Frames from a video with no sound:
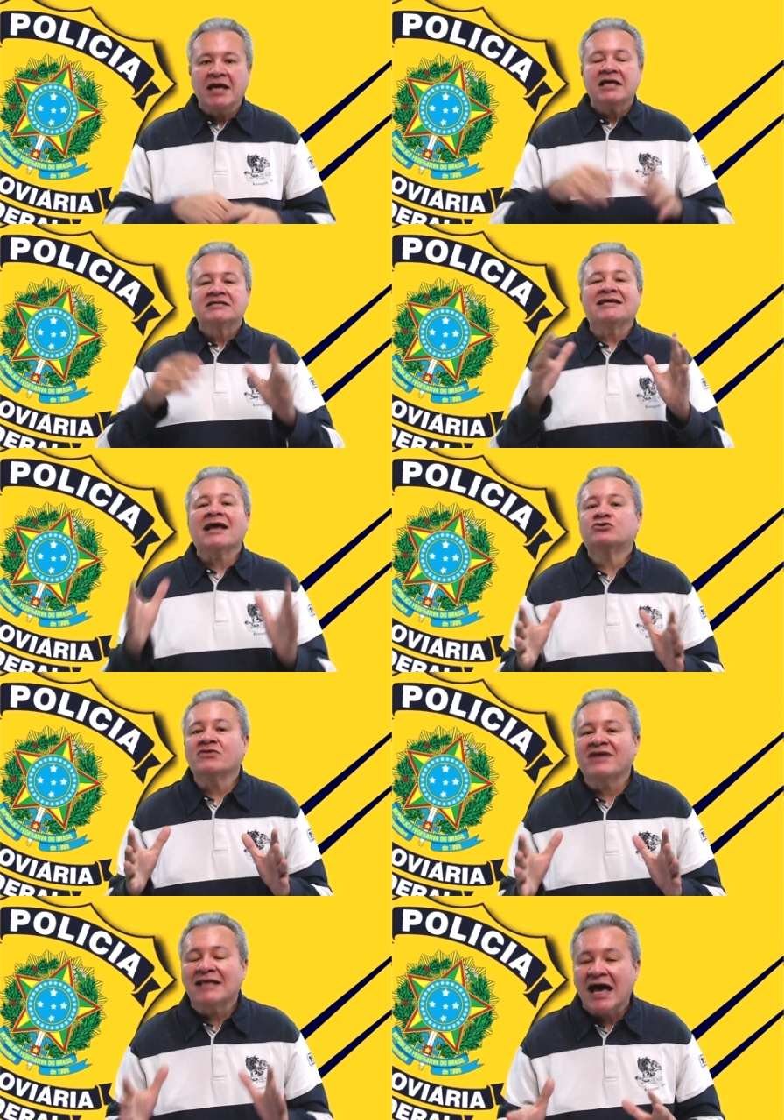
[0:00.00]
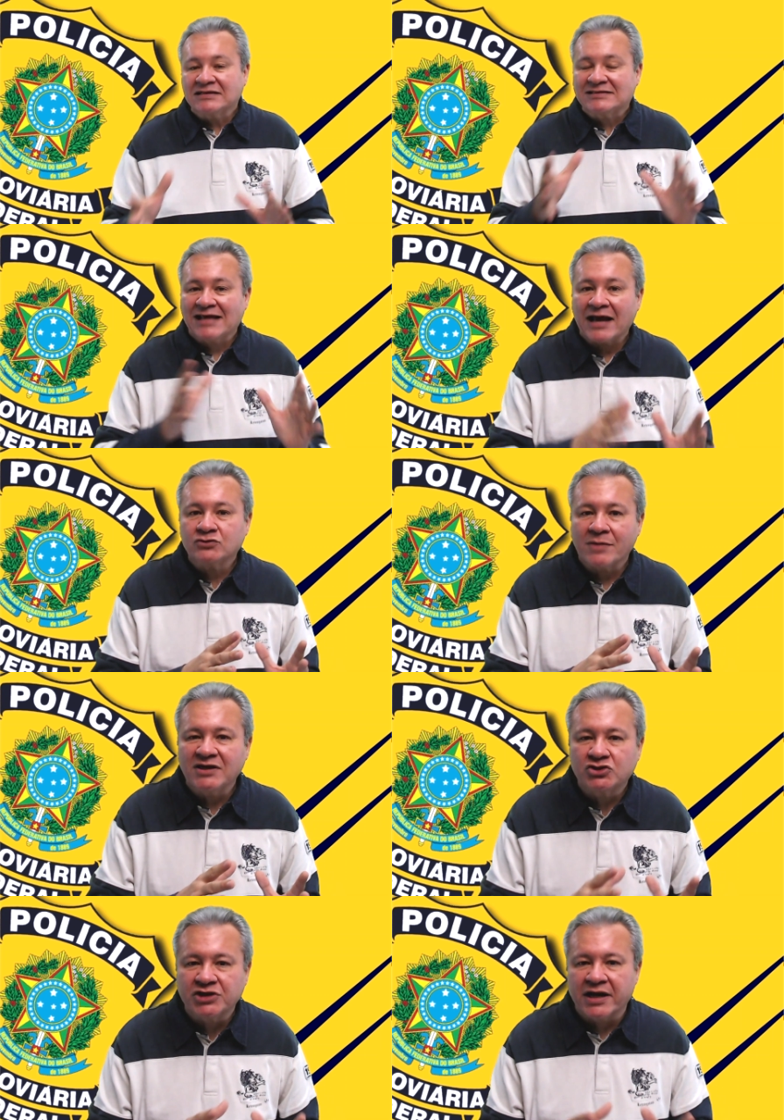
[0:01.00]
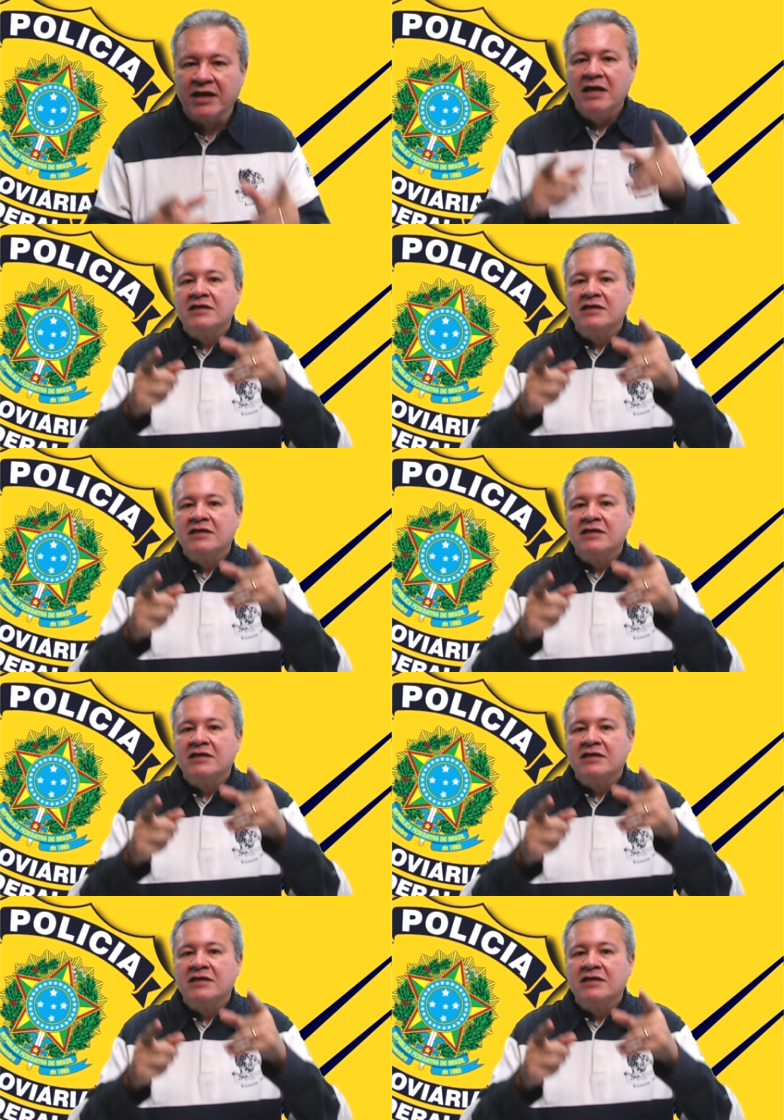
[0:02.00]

Será que isso é verdade? Será que isso é mentira?